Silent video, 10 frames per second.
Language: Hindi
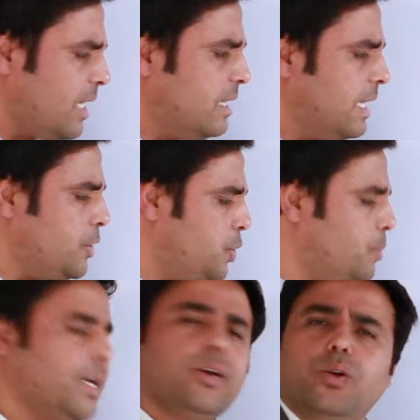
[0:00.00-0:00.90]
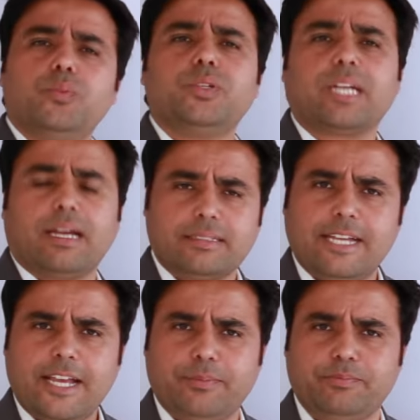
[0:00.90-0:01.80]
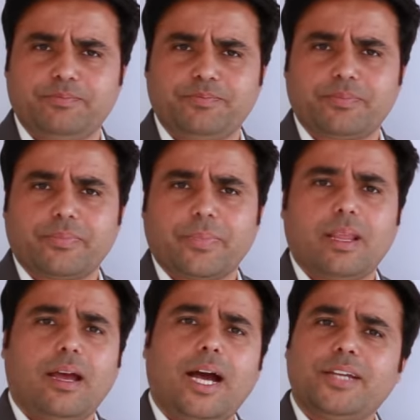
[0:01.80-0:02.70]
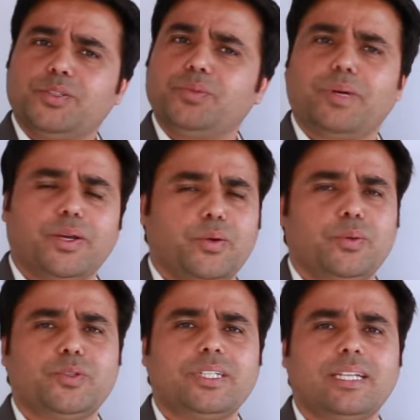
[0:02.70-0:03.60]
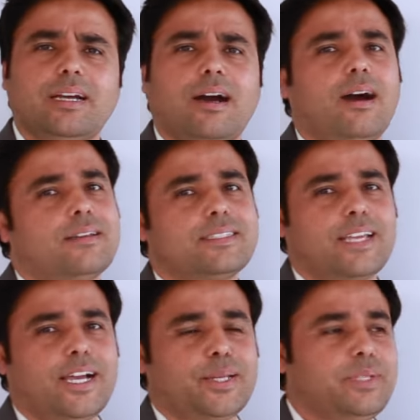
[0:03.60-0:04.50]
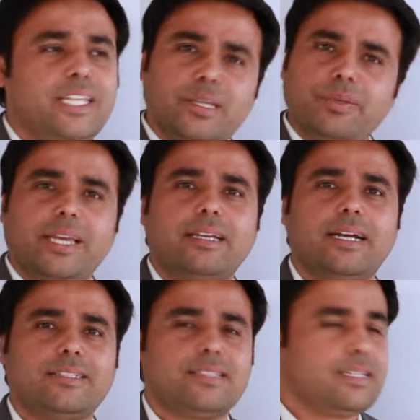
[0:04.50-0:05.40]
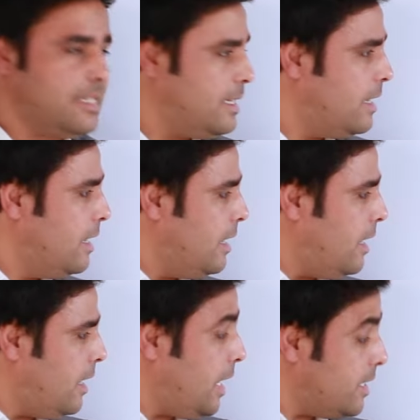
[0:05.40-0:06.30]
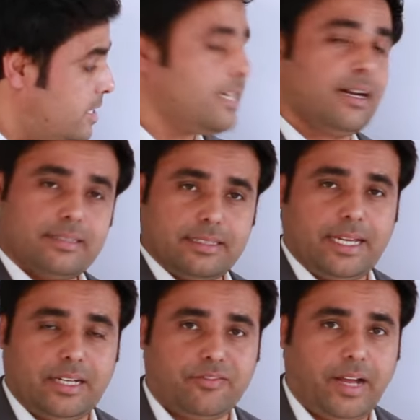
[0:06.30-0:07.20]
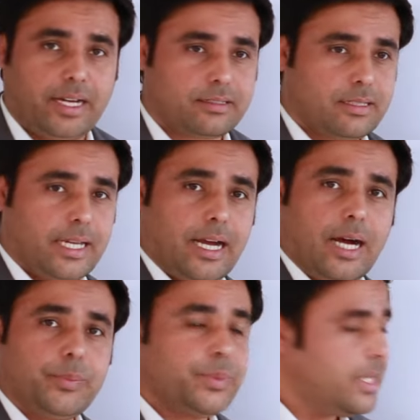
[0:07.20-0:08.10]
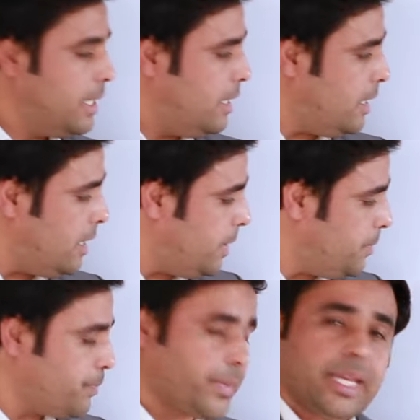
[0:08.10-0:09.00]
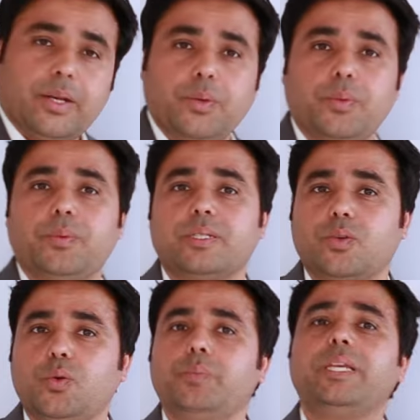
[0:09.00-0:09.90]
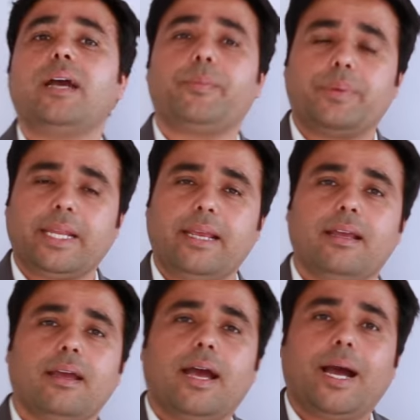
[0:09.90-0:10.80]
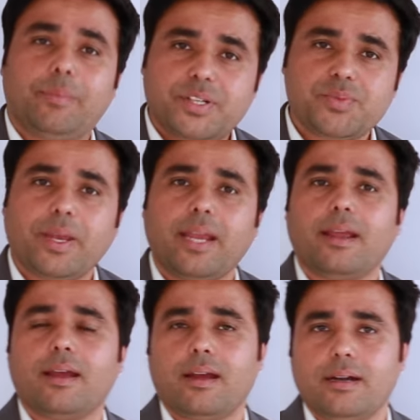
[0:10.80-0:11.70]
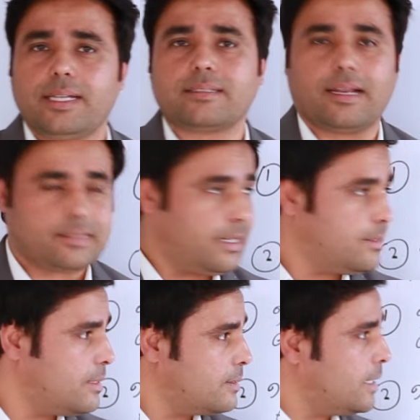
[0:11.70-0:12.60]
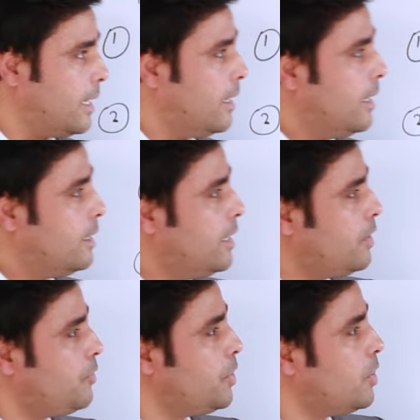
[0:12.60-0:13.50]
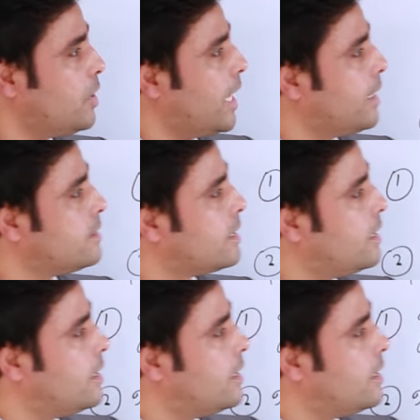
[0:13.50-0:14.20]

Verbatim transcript: And I do my homework on time. I do my homework on time. ये भी एक अच्छी सी अच्छी आदत है इनफैक्ट कि आप यू um, नो इसको भी अपने हैबिट्स में डिस्कस uh, कर सकते हैं देन इफ़ यू लुक एट